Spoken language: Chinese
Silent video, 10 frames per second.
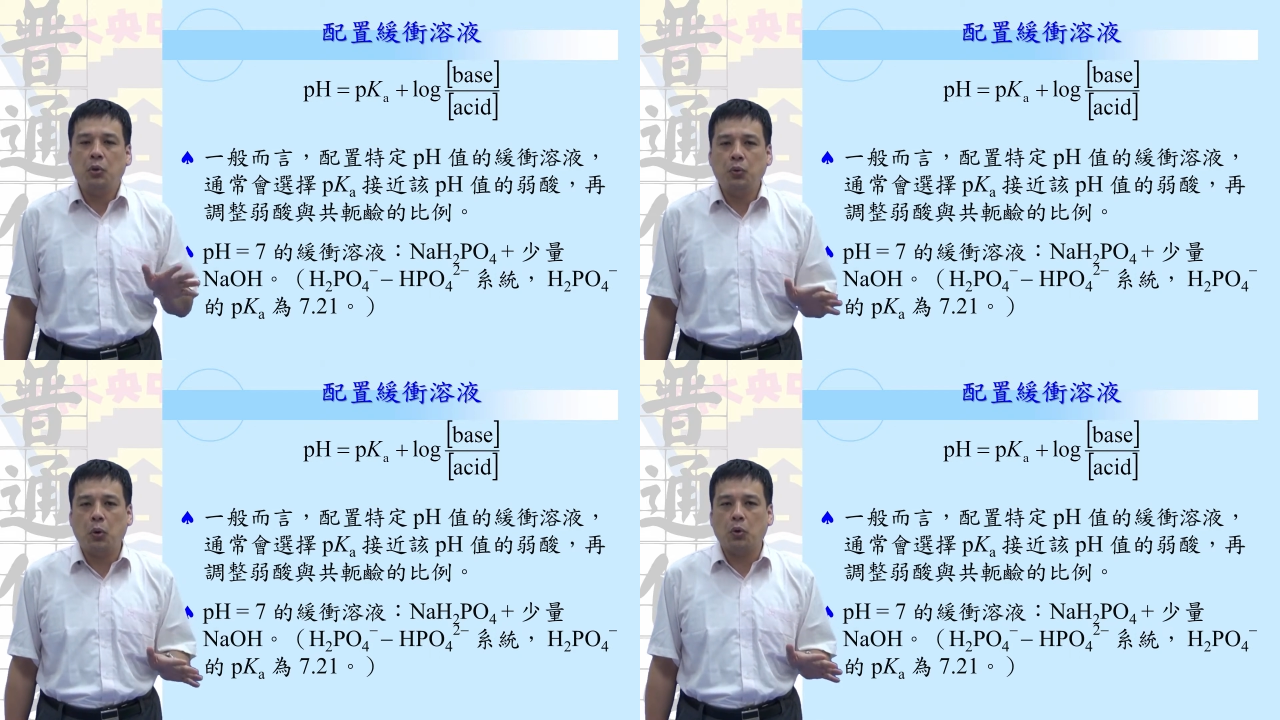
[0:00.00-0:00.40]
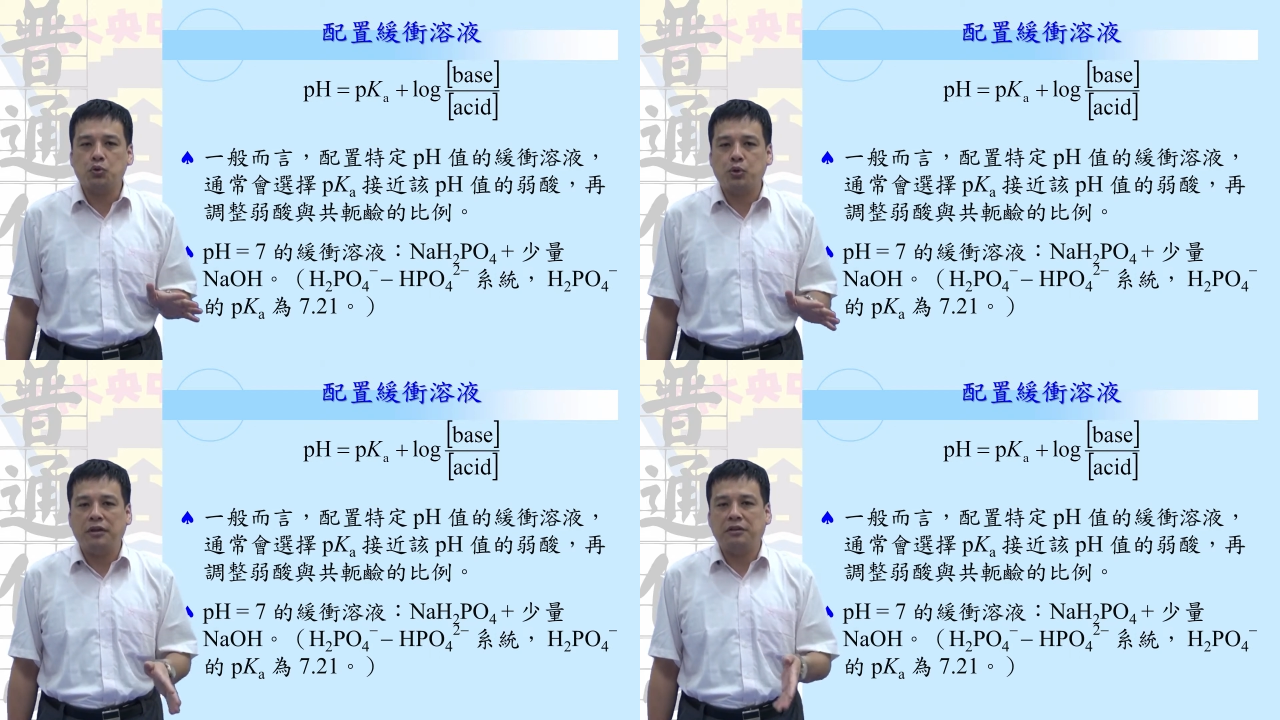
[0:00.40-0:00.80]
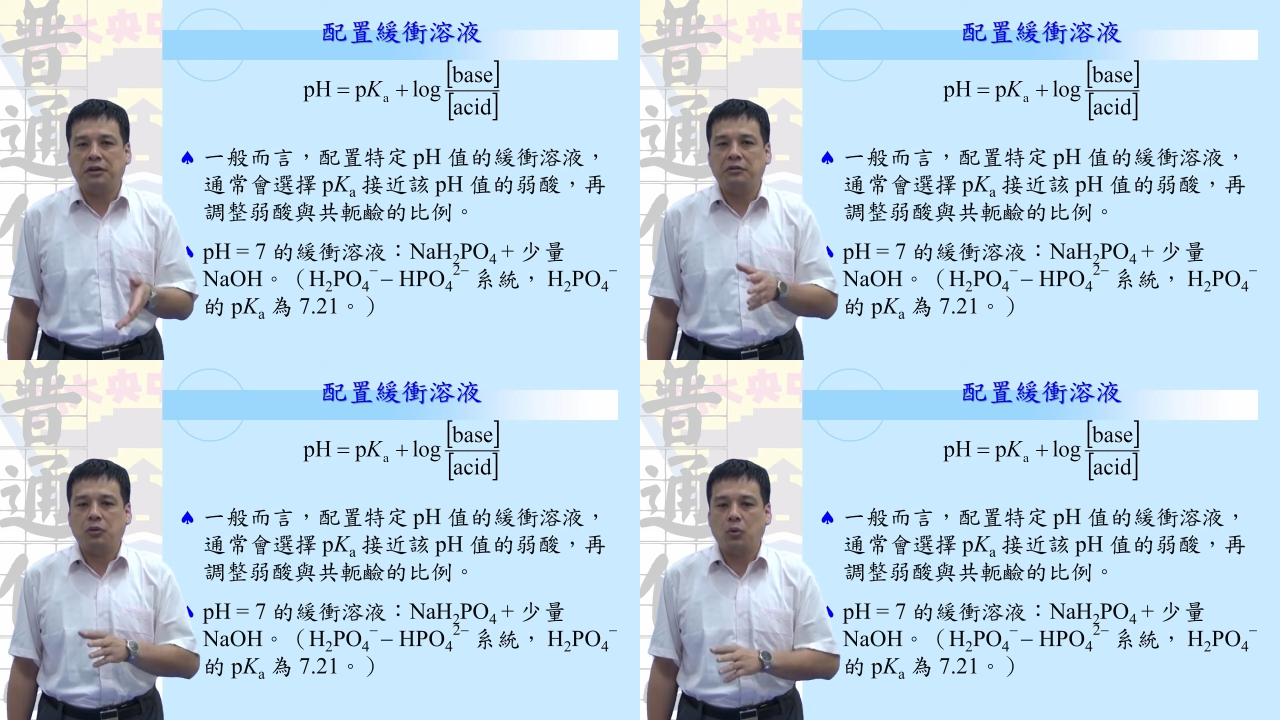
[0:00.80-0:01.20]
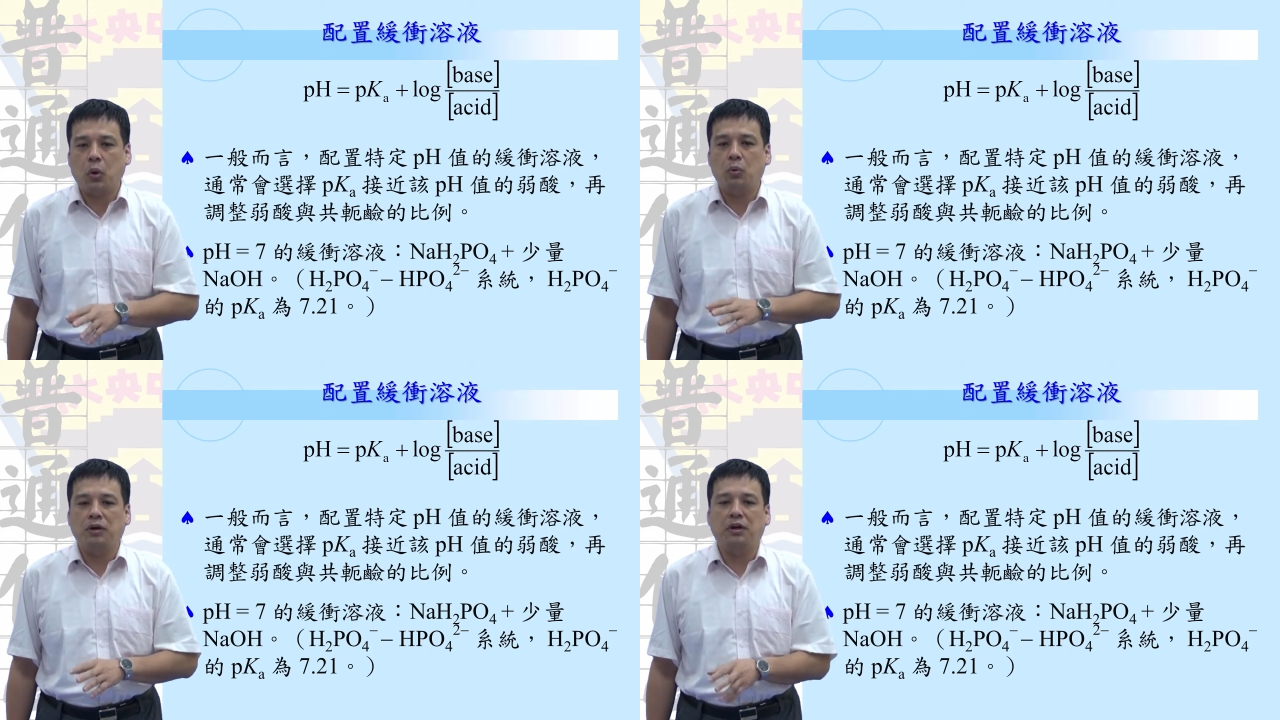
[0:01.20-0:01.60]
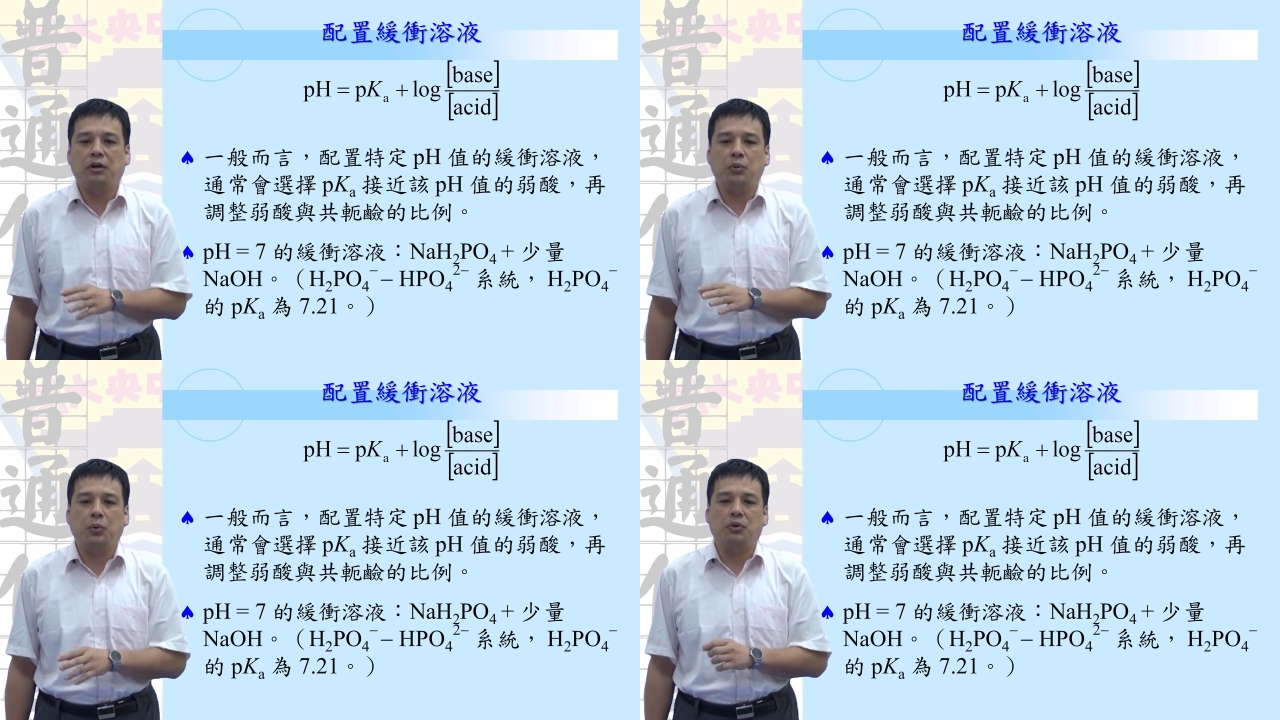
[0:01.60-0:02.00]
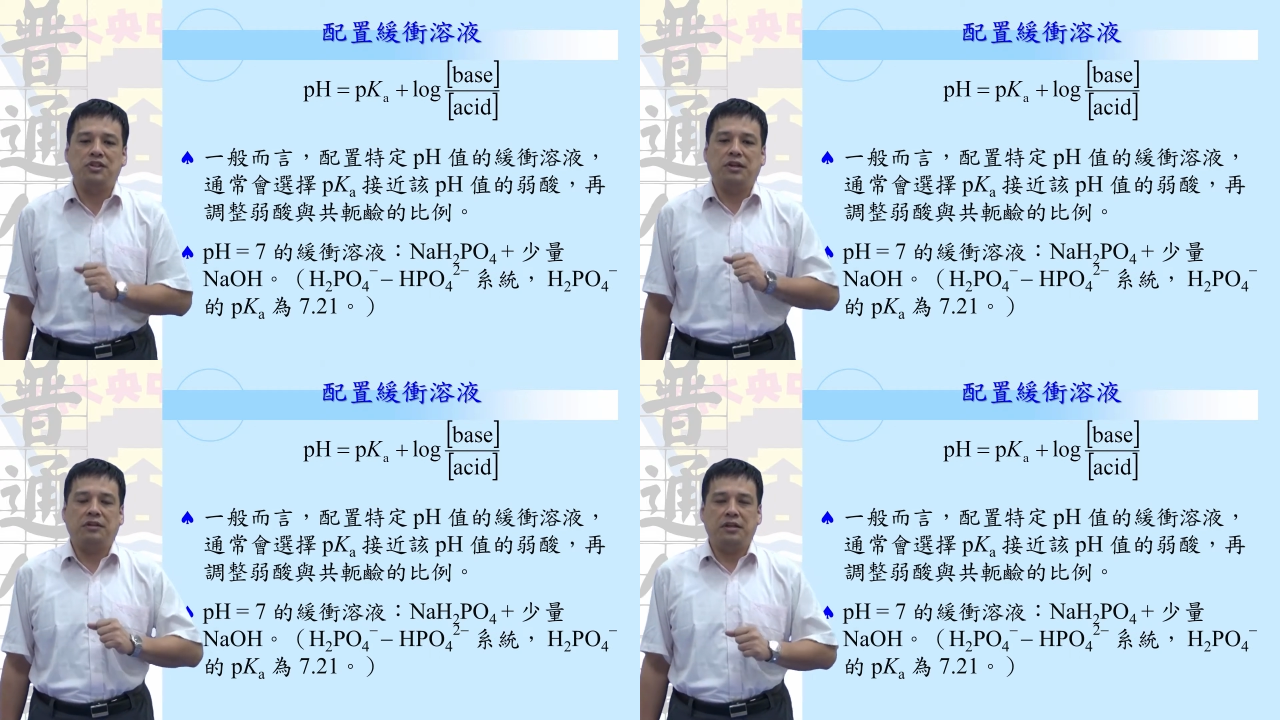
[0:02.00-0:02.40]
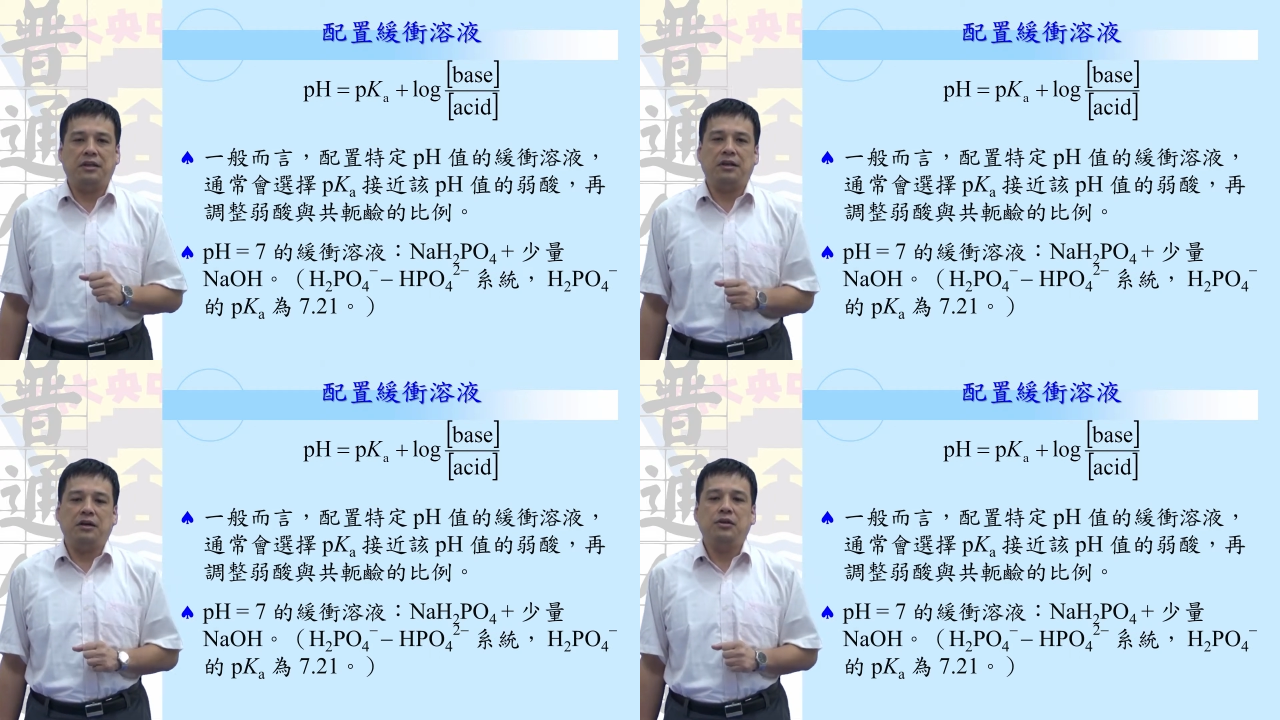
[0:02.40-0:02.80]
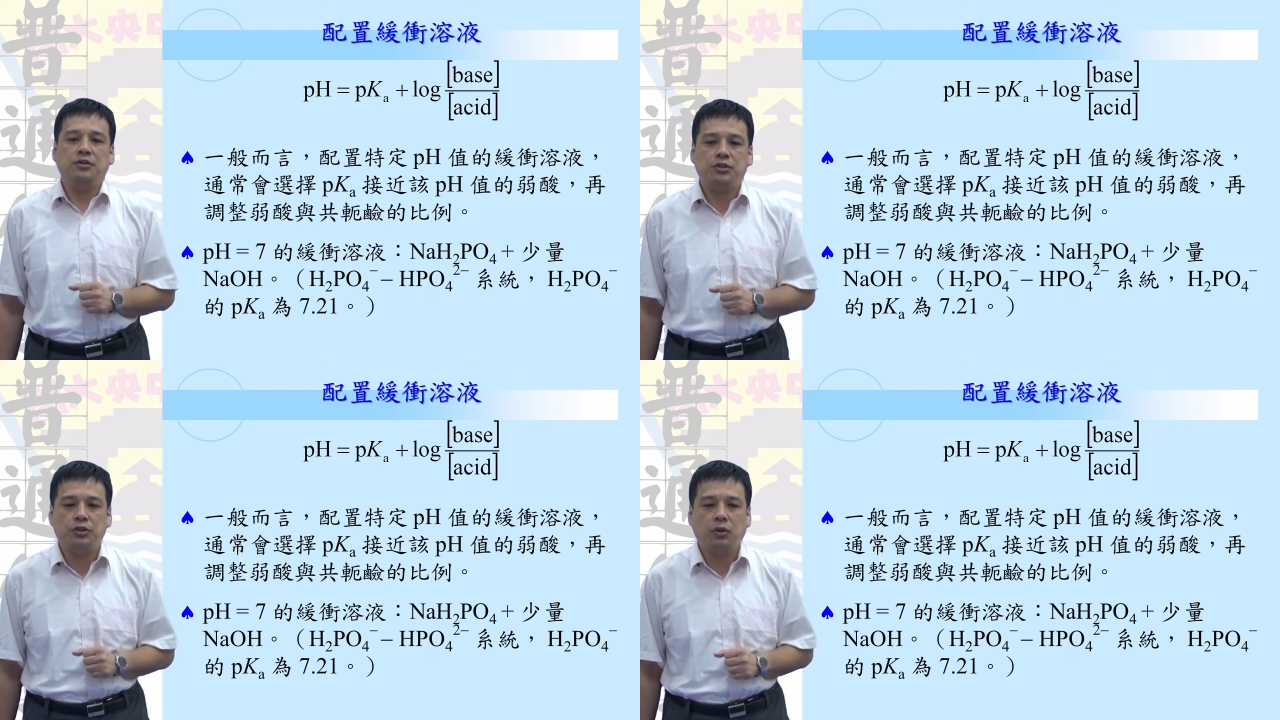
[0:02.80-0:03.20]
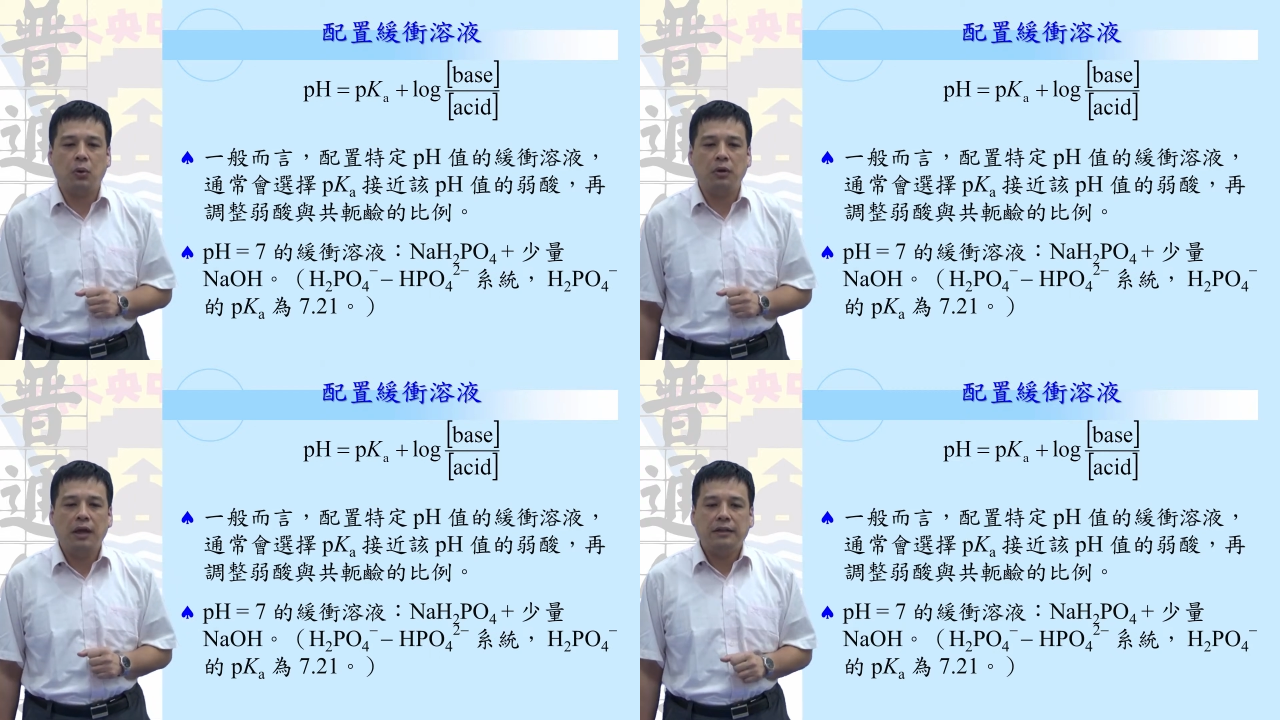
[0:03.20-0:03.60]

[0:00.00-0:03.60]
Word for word: 弱酸根共二弱碱的一个系统。